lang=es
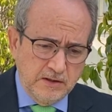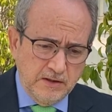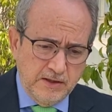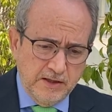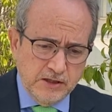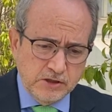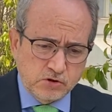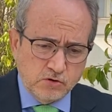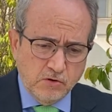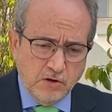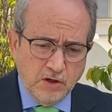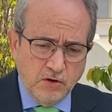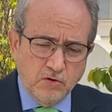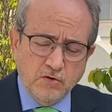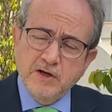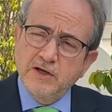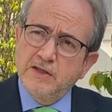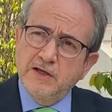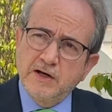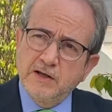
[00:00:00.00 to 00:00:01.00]
de eso a
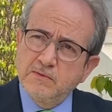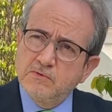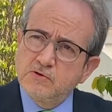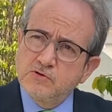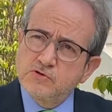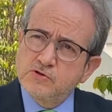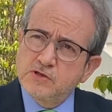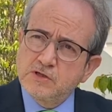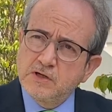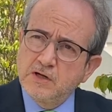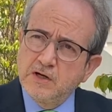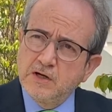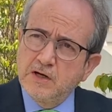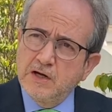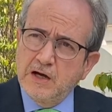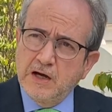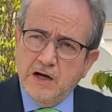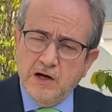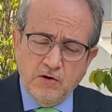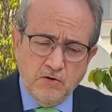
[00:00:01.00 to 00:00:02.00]
lo que tenemos
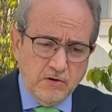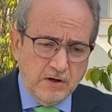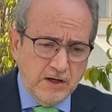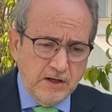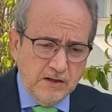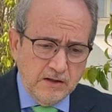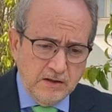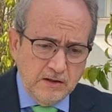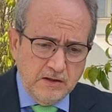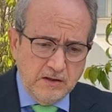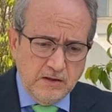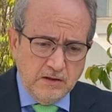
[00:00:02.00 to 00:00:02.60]
ahora,